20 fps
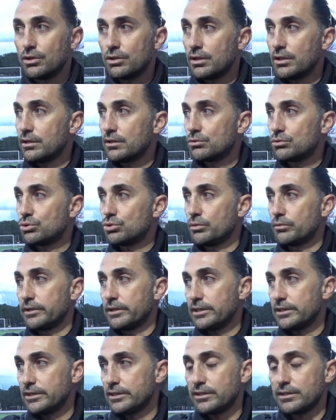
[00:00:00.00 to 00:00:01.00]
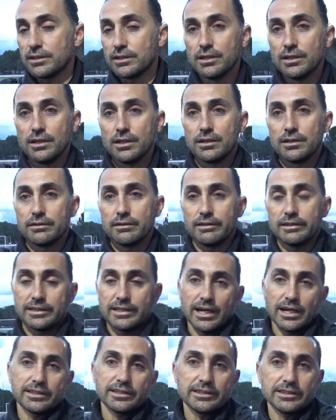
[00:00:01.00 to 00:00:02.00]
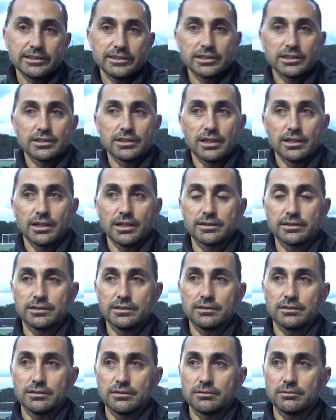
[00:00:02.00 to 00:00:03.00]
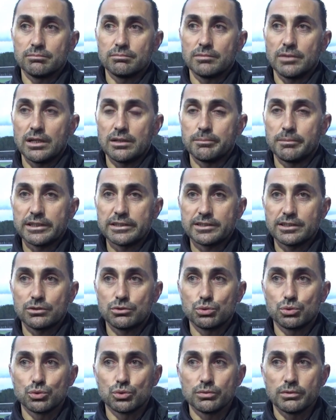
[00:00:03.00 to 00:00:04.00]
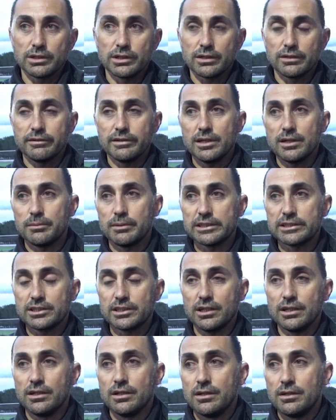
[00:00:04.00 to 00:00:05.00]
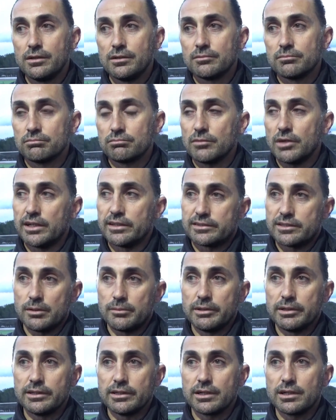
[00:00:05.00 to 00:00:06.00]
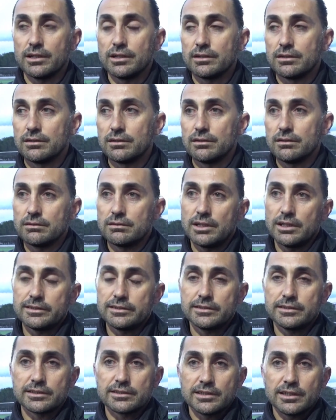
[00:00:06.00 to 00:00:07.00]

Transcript: e, turnuvaya gitti. E, daha da gidecek yani hatta yani başka turnuvalara veya başka antrenmanlara e, katılacak.